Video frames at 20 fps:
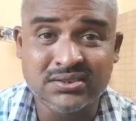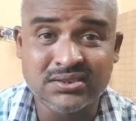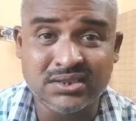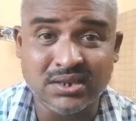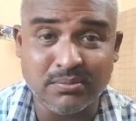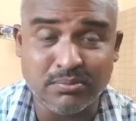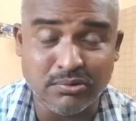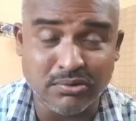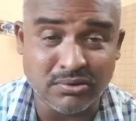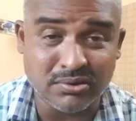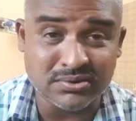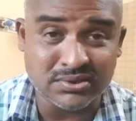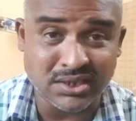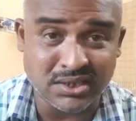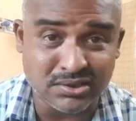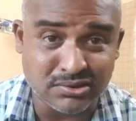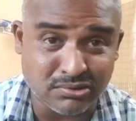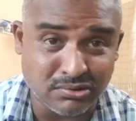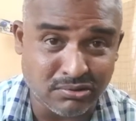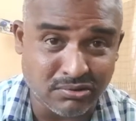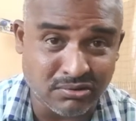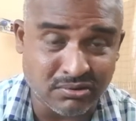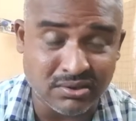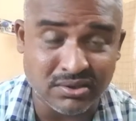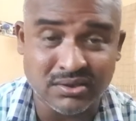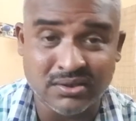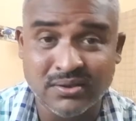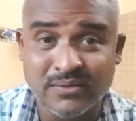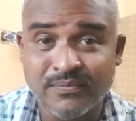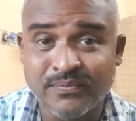सब लोग संत
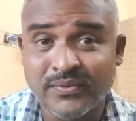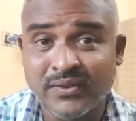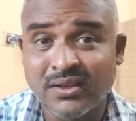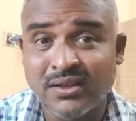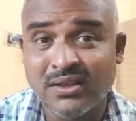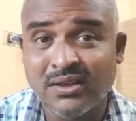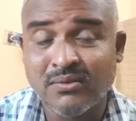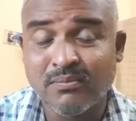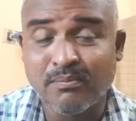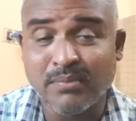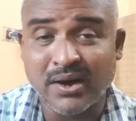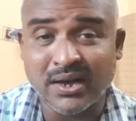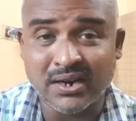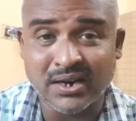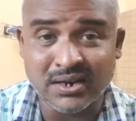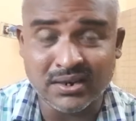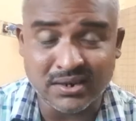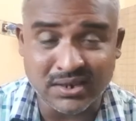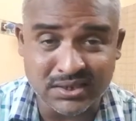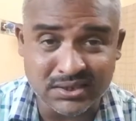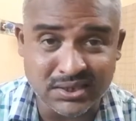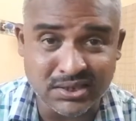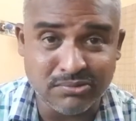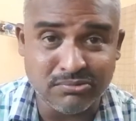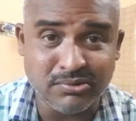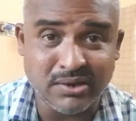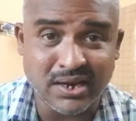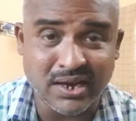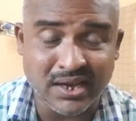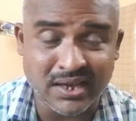लोग पालन करते
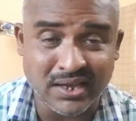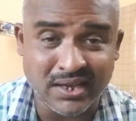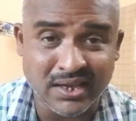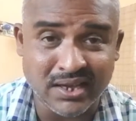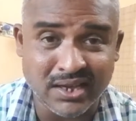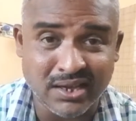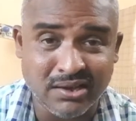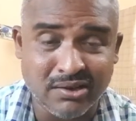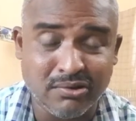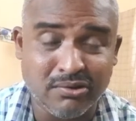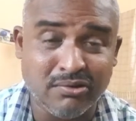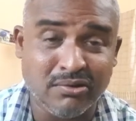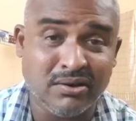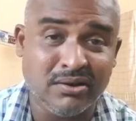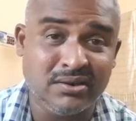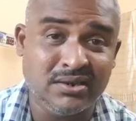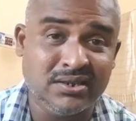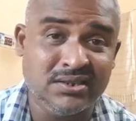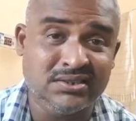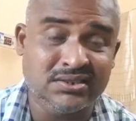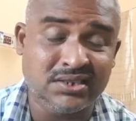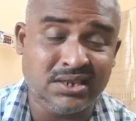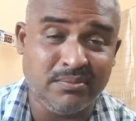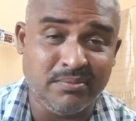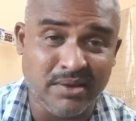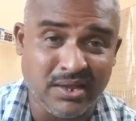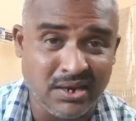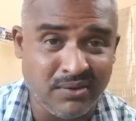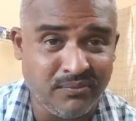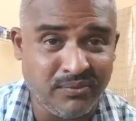हुए आए हैं और इसके
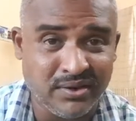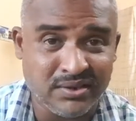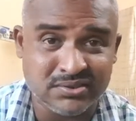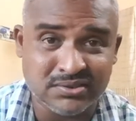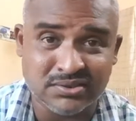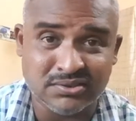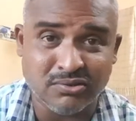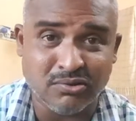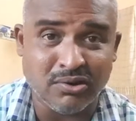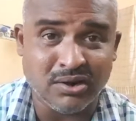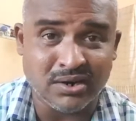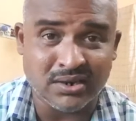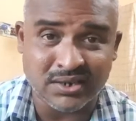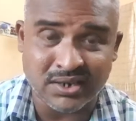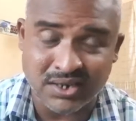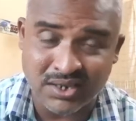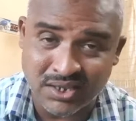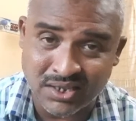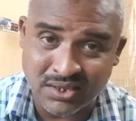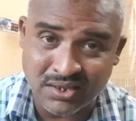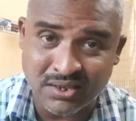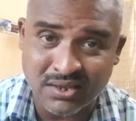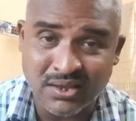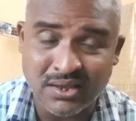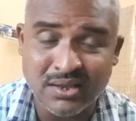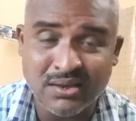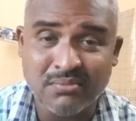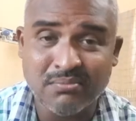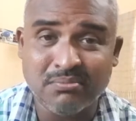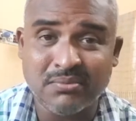बेनिफिट्स ऑलरेडी
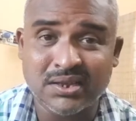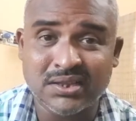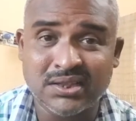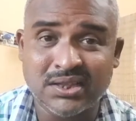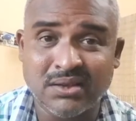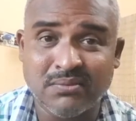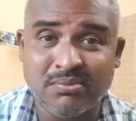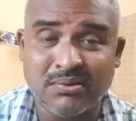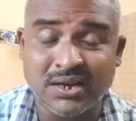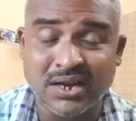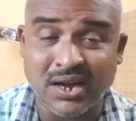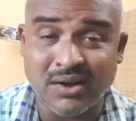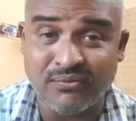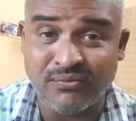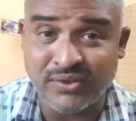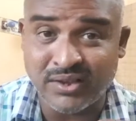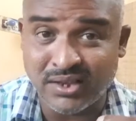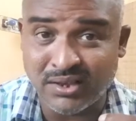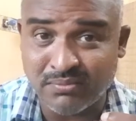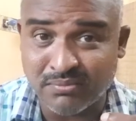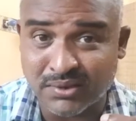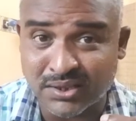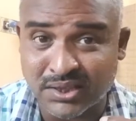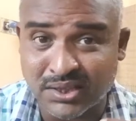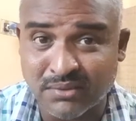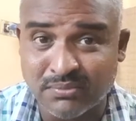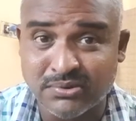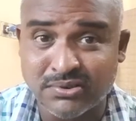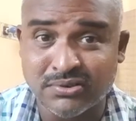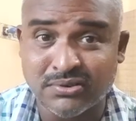मतलब काफ़ी
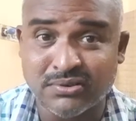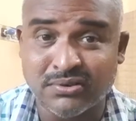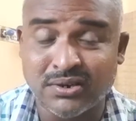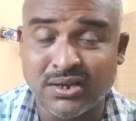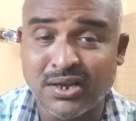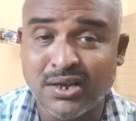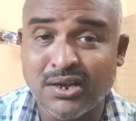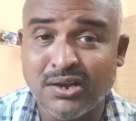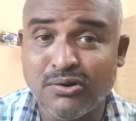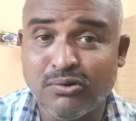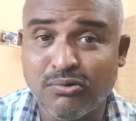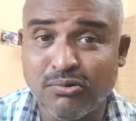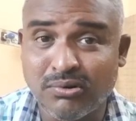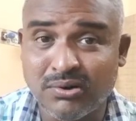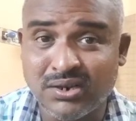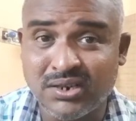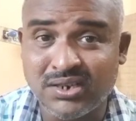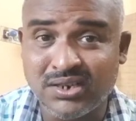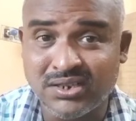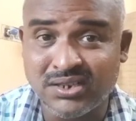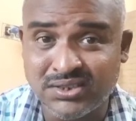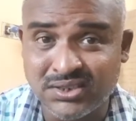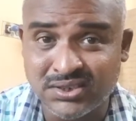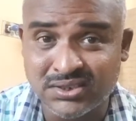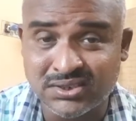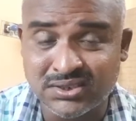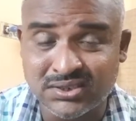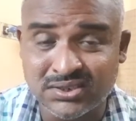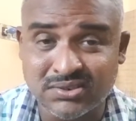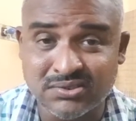मतलब जो ओल्ड
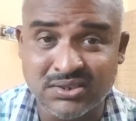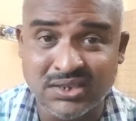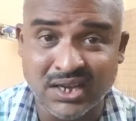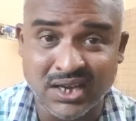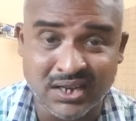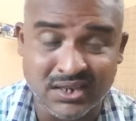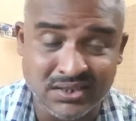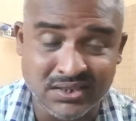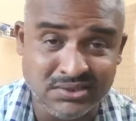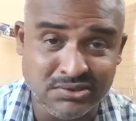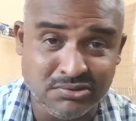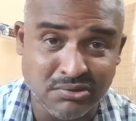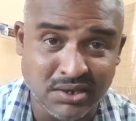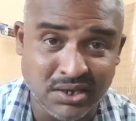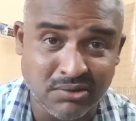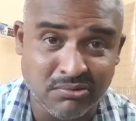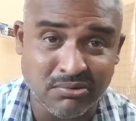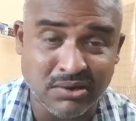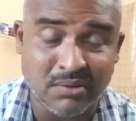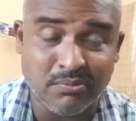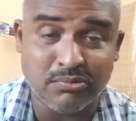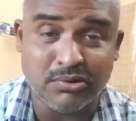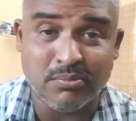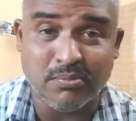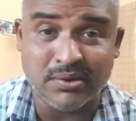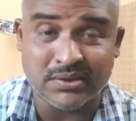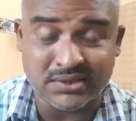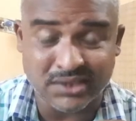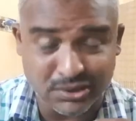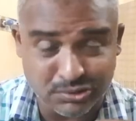ऋषिस ज्ञानिस जो है वो हमको
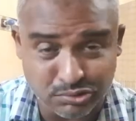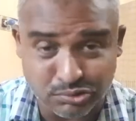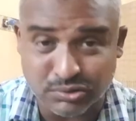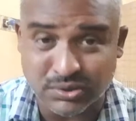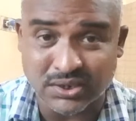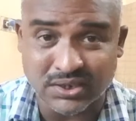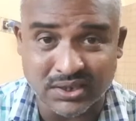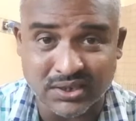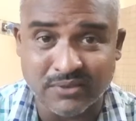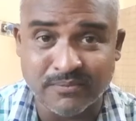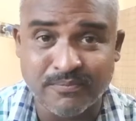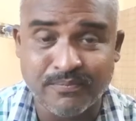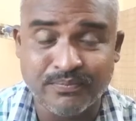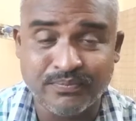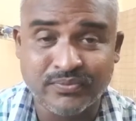बता चुके हैं